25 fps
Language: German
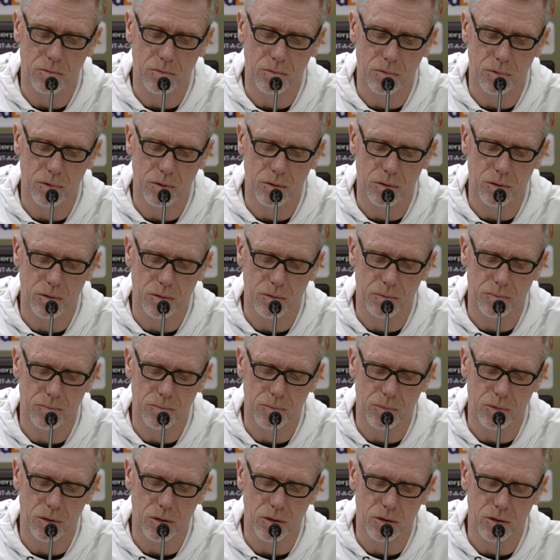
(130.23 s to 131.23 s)

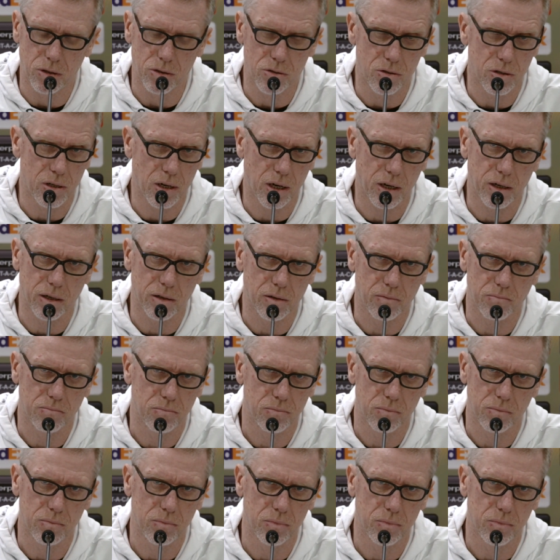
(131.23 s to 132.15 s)
ähm, in, diesen Tagen